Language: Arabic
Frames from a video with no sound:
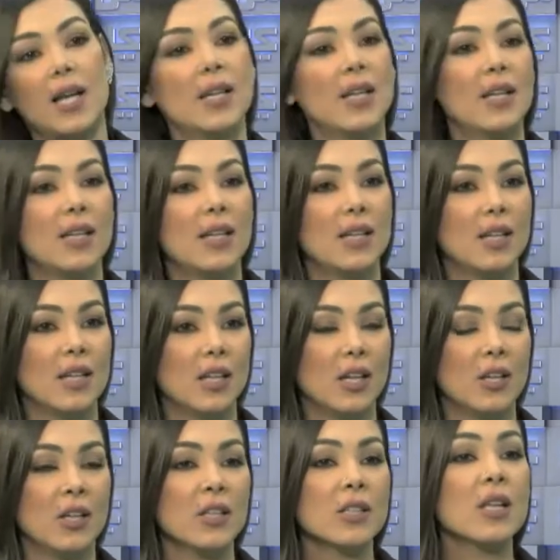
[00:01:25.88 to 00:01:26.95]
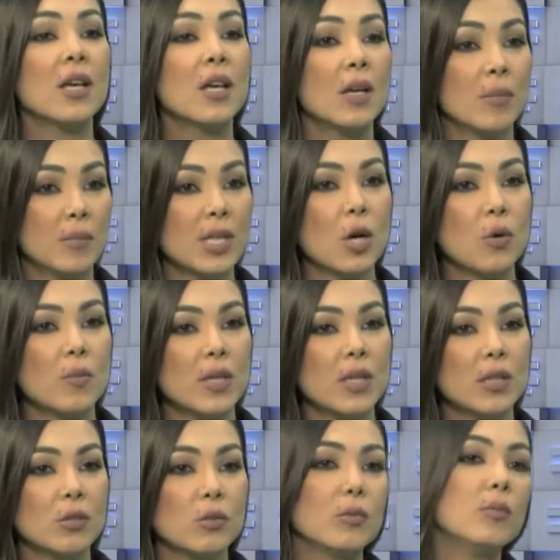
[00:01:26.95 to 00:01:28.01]
على الحيط
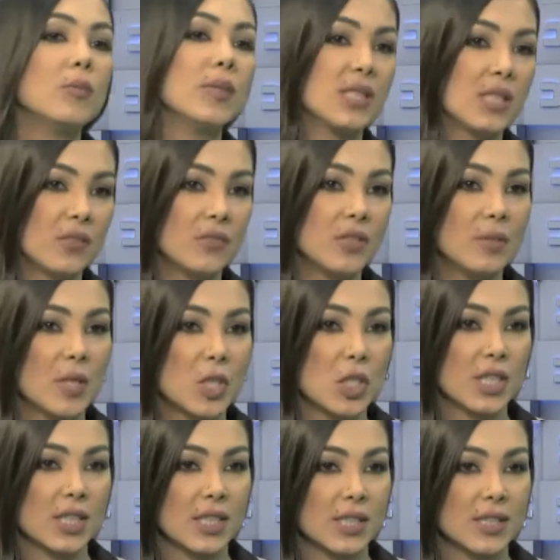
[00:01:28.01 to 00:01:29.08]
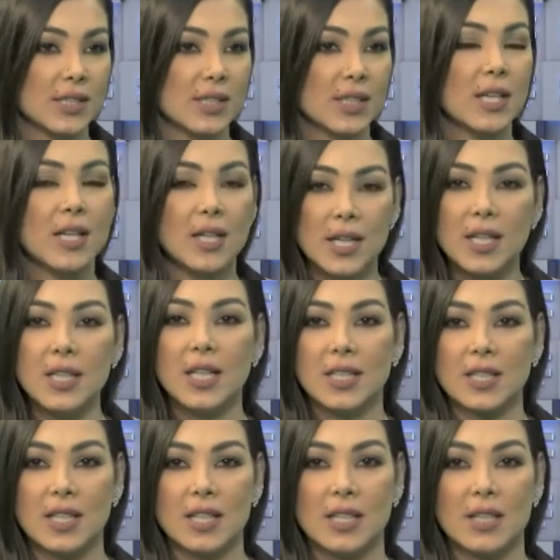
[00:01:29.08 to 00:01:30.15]
بيومين وبصير في مشاكل كثير رح
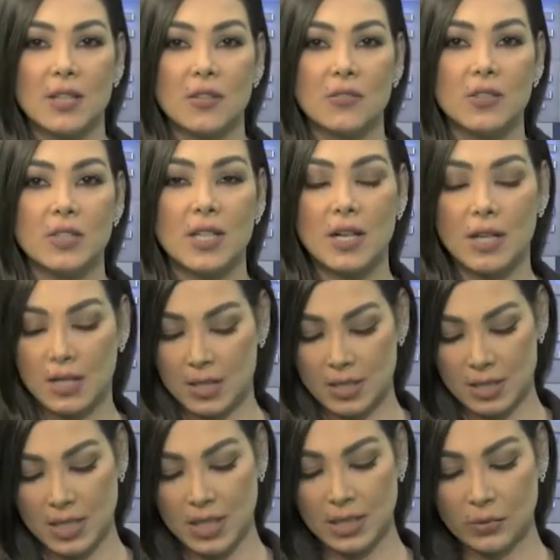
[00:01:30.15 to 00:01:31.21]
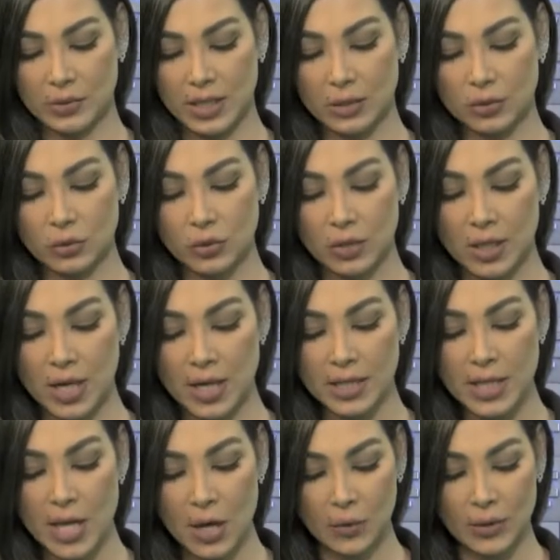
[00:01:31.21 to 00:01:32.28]
نحكي فيها نحن وياك دكتور
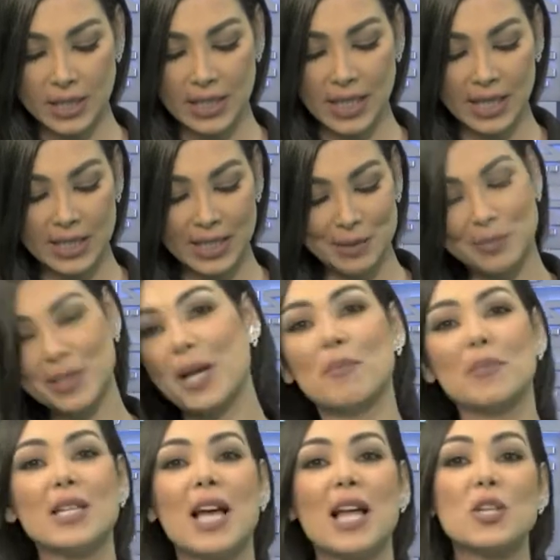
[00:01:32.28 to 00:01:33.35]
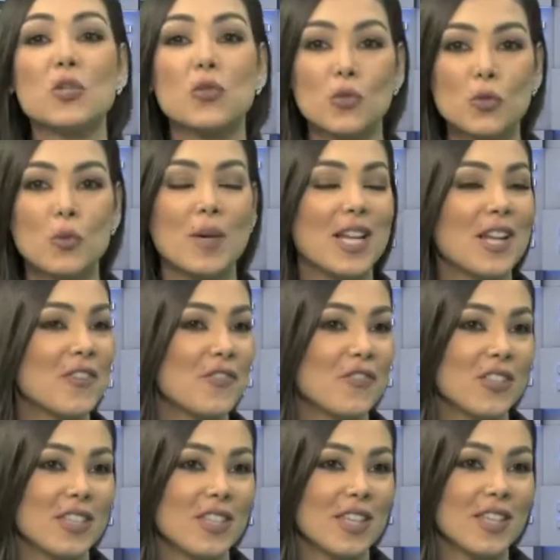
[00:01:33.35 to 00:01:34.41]
رائد ولكن خلينا نبدا بالجيوب
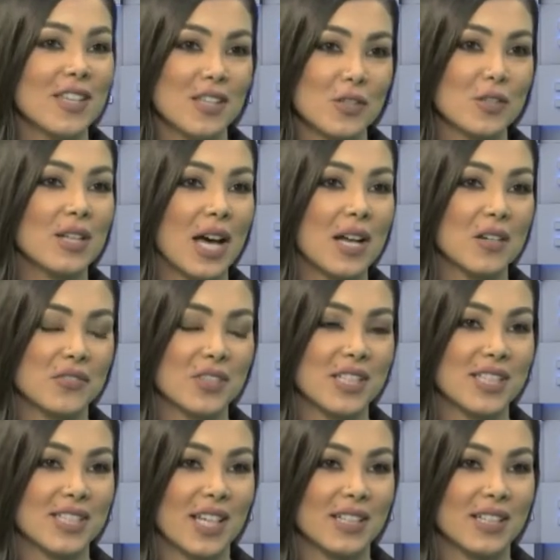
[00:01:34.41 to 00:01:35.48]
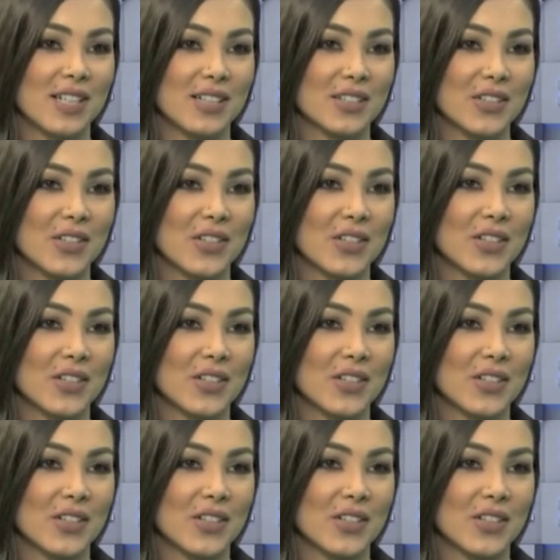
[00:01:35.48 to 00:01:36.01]
الانفيه نعرف الناس عنها اكثر